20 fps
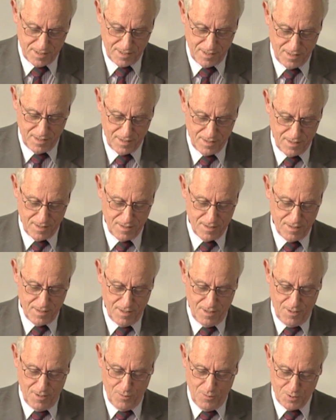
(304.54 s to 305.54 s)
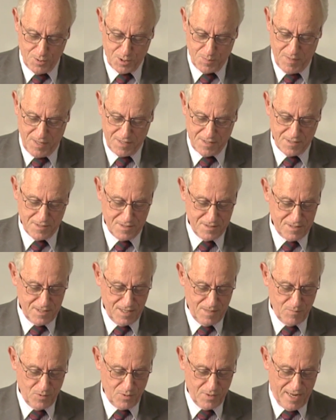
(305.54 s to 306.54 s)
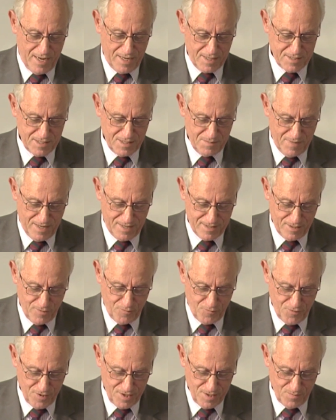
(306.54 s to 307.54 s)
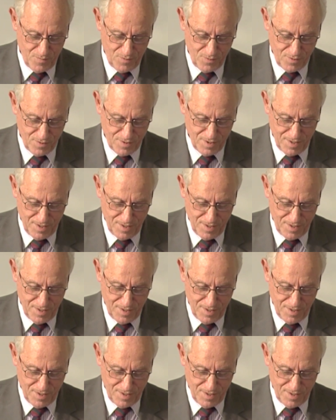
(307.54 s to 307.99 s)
Kinder und spendeten 87 Mal die Firmung.